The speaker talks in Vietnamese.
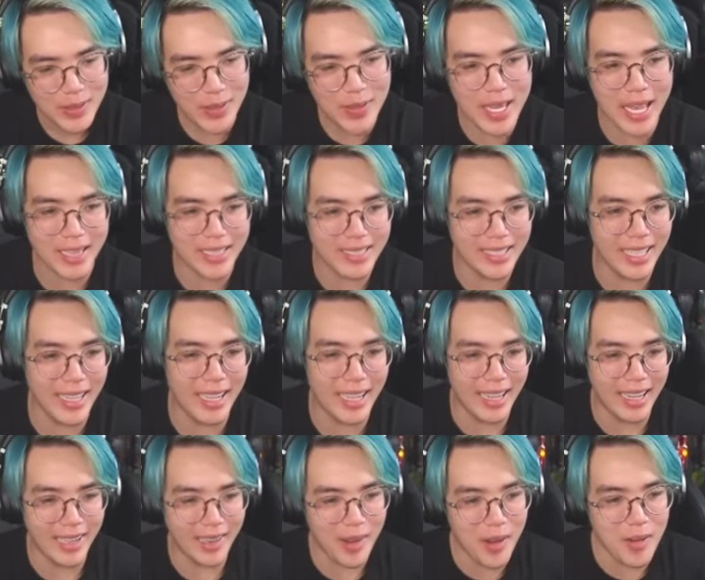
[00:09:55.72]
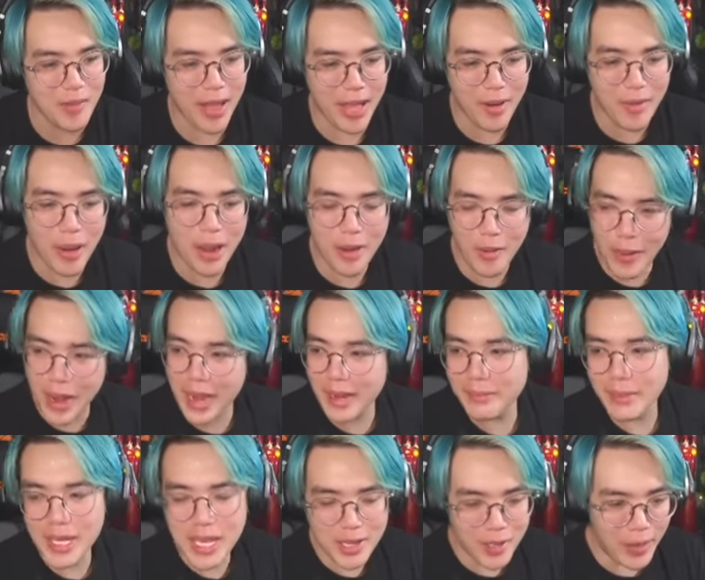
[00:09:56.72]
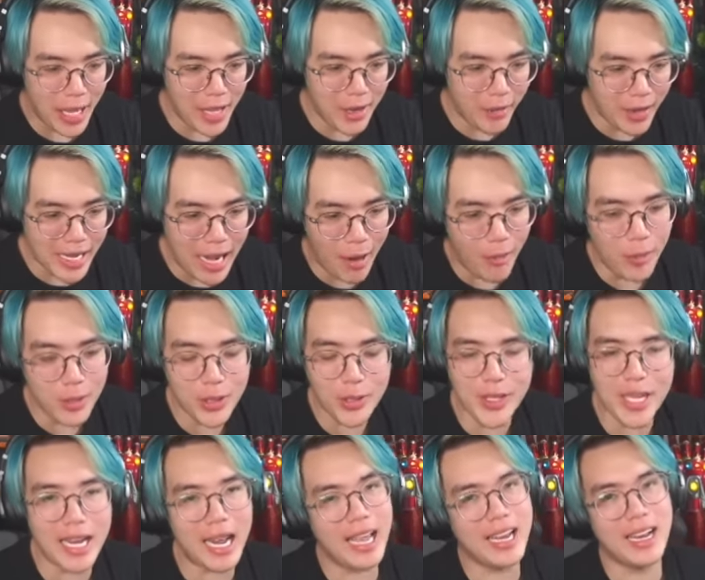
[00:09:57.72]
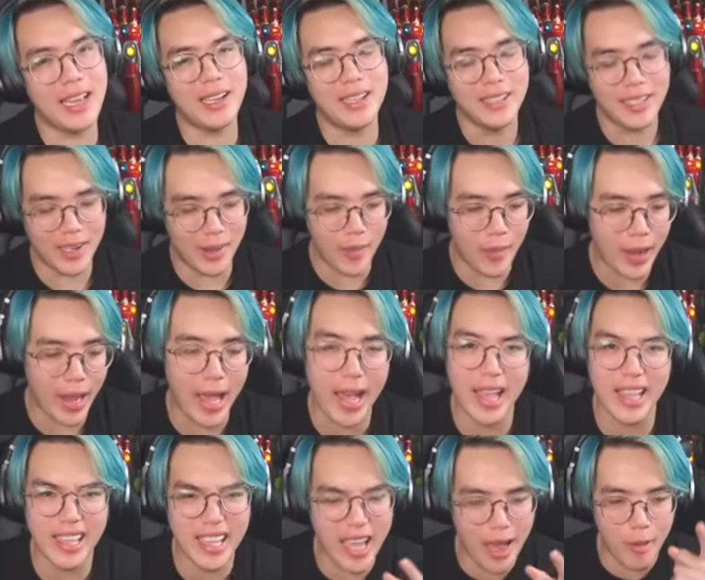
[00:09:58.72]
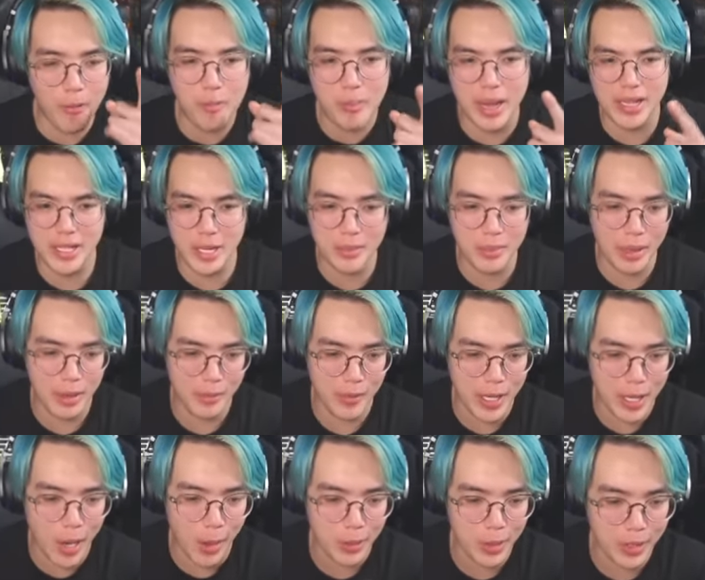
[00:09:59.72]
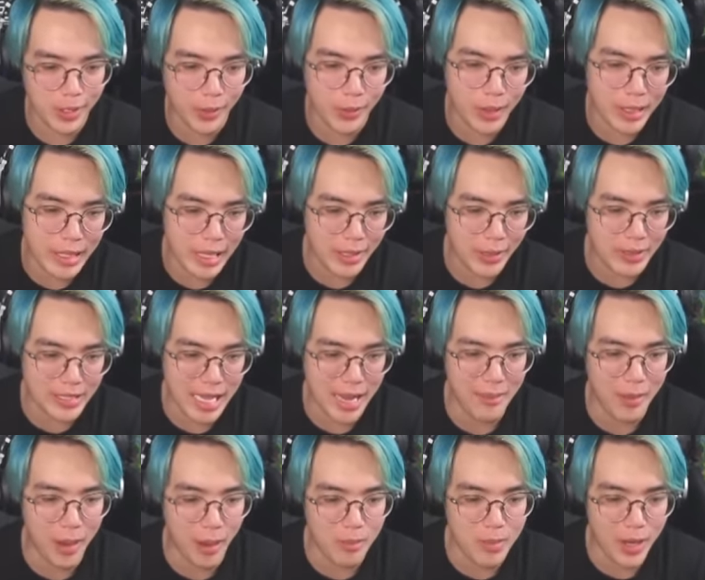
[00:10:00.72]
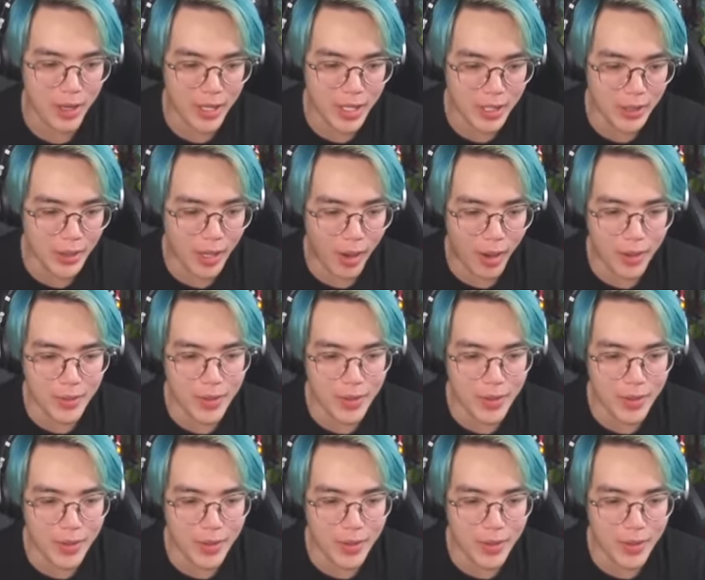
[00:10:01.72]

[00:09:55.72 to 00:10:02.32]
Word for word: tôi nhìn uh, có vẻ quen quen bởi vì tôi thấy có cái đầu của tôi dưới đây nè ok cái ông mà chuẩn bị video cho tôi để tôi xem cái ông gửi cho tôi coi